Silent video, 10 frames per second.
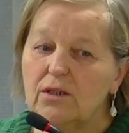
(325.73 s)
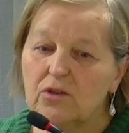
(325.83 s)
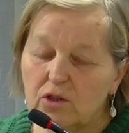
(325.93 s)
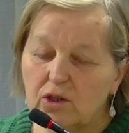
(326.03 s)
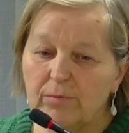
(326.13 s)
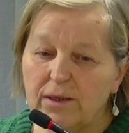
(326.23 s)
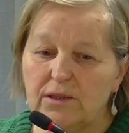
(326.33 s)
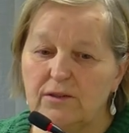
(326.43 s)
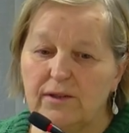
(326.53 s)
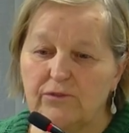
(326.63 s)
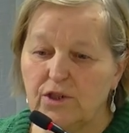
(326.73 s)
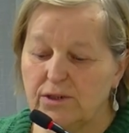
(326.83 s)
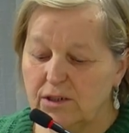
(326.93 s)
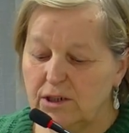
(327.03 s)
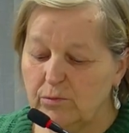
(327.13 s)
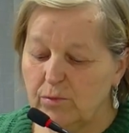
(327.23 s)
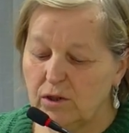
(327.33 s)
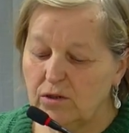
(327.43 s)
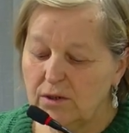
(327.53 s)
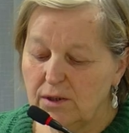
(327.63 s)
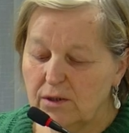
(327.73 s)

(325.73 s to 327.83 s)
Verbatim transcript: no i do Państwa wszystkich, bo